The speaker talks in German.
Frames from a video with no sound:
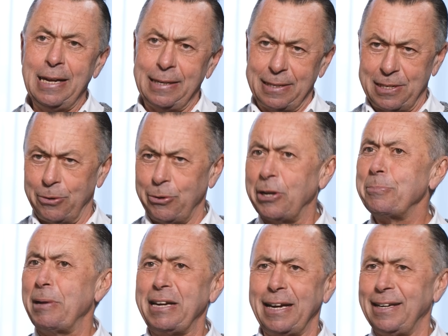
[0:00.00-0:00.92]
Das
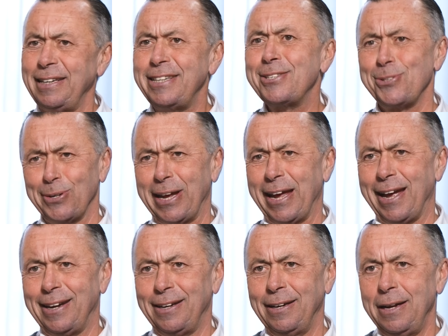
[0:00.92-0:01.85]
hört man dann nicht so
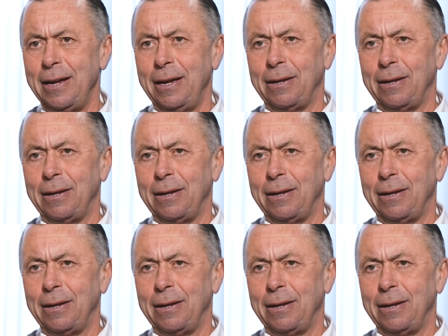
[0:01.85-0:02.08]
gerne.